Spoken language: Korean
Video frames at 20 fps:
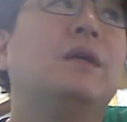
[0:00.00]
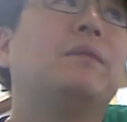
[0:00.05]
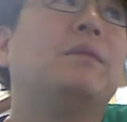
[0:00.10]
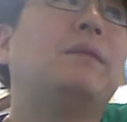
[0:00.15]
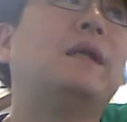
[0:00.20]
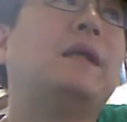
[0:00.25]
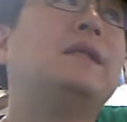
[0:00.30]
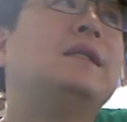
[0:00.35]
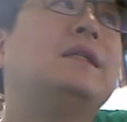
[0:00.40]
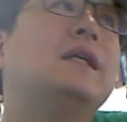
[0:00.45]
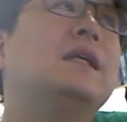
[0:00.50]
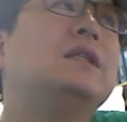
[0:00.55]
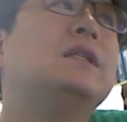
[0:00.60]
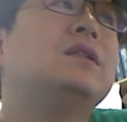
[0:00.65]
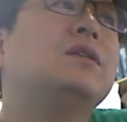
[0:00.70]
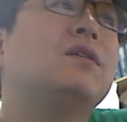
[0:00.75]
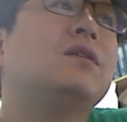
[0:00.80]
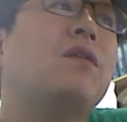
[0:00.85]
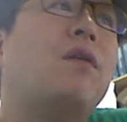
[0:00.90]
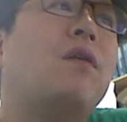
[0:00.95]
발생한
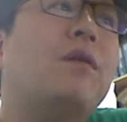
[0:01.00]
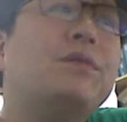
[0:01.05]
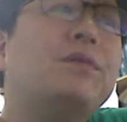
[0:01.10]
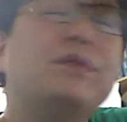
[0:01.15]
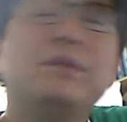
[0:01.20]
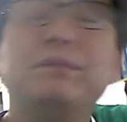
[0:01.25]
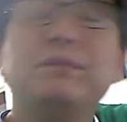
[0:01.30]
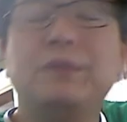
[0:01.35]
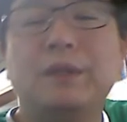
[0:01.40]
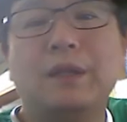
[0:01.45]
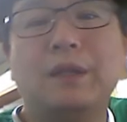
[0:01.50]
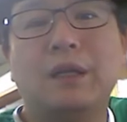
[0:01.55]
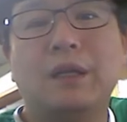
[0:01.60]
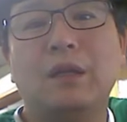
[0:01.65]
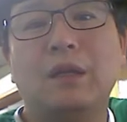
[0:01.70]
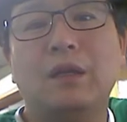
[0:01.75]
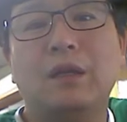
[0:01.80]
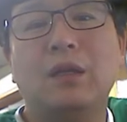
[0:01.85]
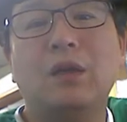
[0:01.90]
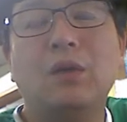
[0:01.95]
적이
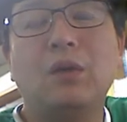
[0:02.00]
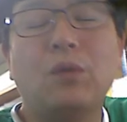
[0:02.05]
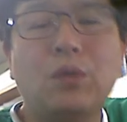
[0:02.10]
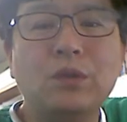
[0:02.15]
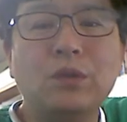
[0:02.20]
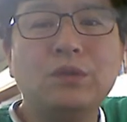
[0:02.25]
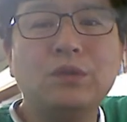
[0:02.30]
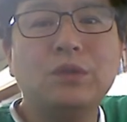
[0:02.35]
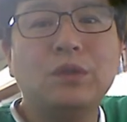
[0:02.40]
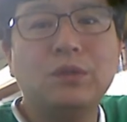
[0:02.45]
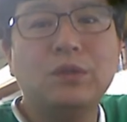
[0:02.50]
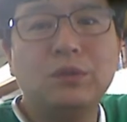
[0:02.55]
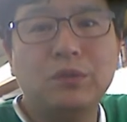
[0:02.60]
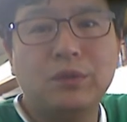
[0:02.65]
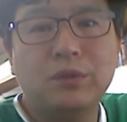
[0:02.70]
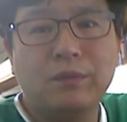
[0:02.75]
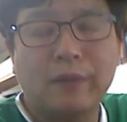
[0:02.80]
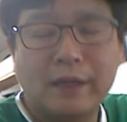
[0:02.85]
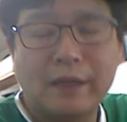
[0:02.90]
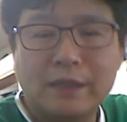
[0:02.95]
없습니다.
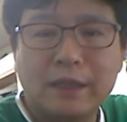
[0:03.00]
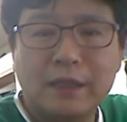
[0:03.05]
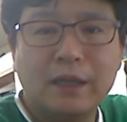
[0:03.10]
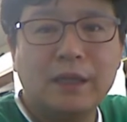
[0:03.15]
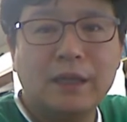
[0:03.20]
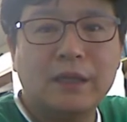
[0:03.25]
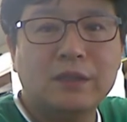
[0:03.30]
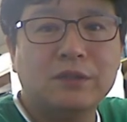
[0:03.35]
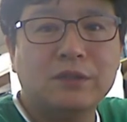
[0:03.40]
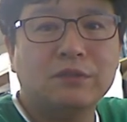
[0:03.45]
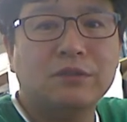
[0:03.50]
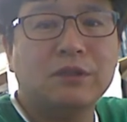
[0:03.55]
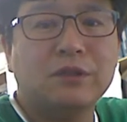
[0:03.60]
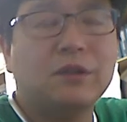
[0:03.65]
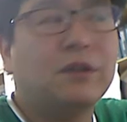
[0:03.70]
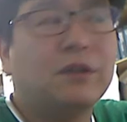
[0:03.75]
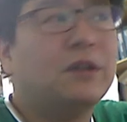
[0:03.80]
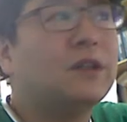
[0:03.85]
골절도 마찬가지고요.